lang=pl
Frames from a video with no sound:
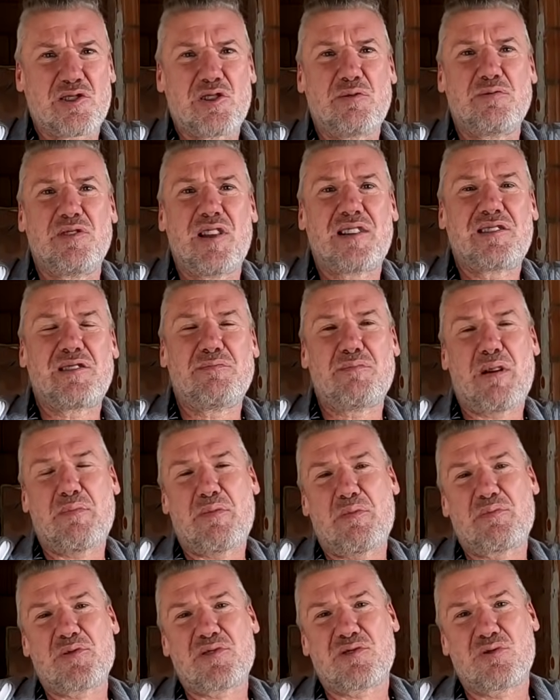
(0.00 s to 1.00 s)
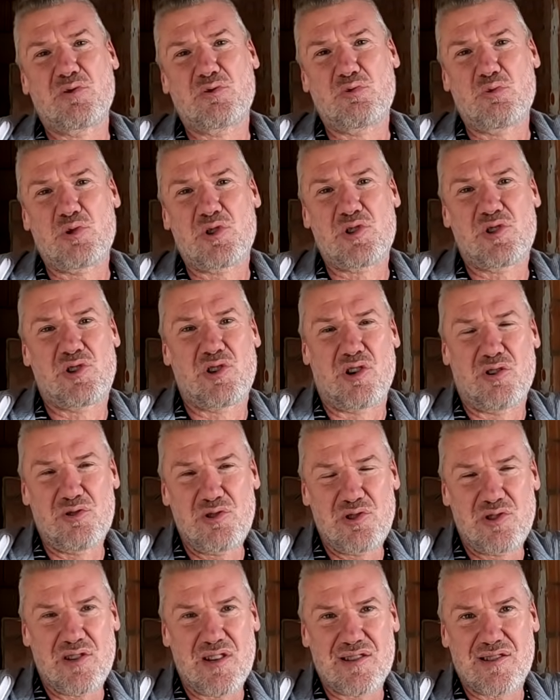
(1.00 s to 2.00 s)
To na tym ma po prostu tłuszcz
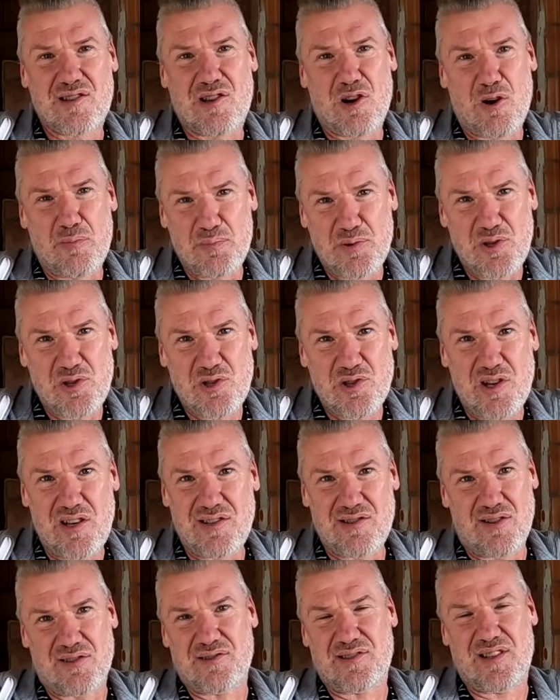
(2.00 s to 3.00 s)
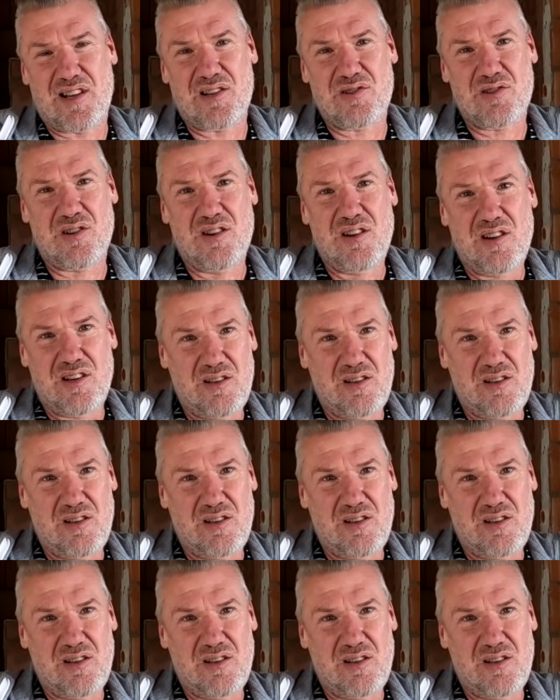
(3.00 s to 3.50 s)
ciąść, skroplić się i zostać.